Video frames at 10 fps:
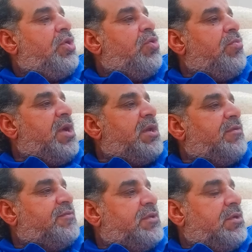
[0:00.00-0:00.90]
ومع
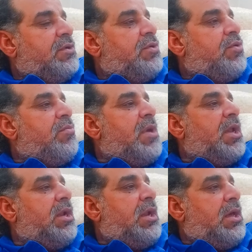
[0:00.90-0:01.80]
نفسك ومع
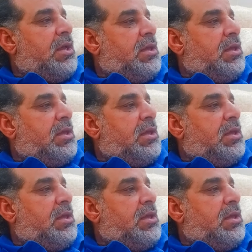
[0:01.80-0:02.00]
الله